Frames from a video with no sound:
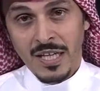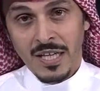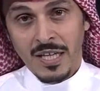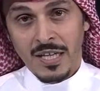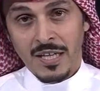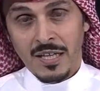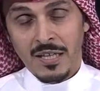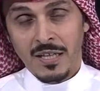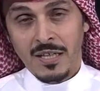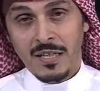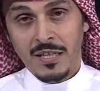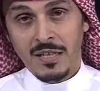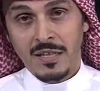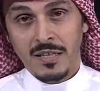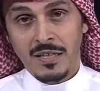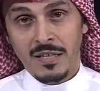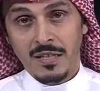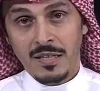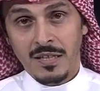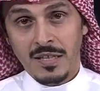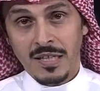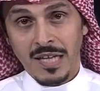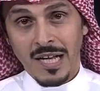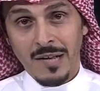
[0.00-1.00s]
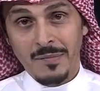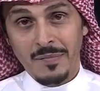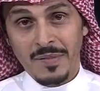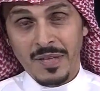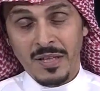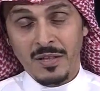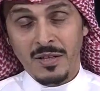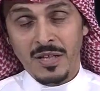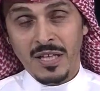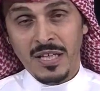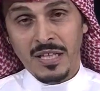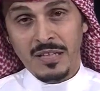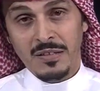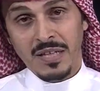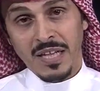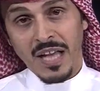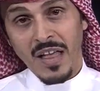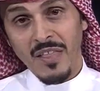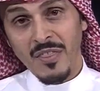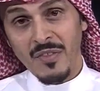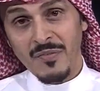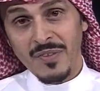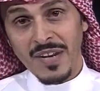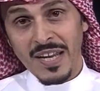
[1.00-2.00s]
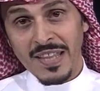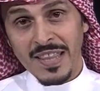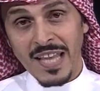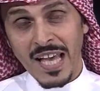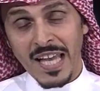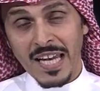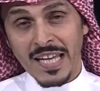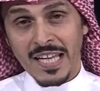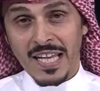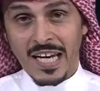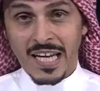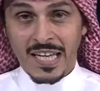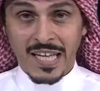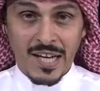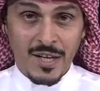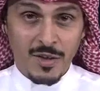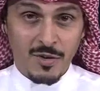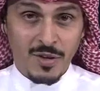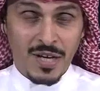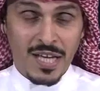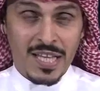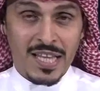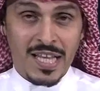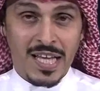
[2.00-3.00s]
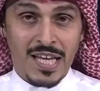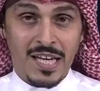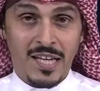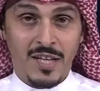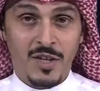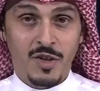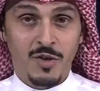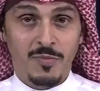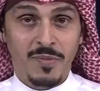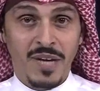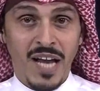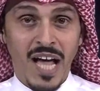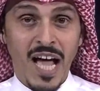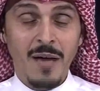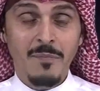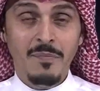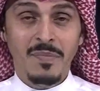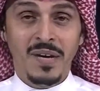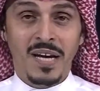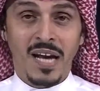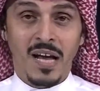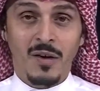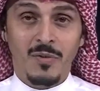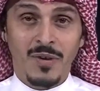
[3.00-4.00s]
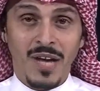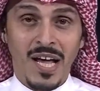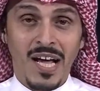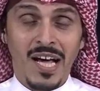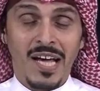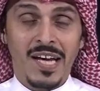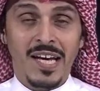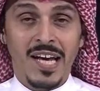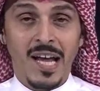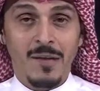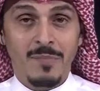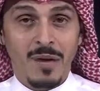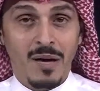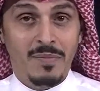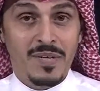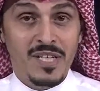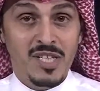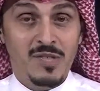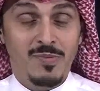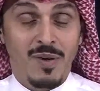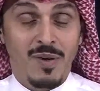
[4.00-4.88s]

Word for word: آه، آه، اضف الى ذلك لكنه كذلك انه من اهم الاوراق الرابحه بالنسبه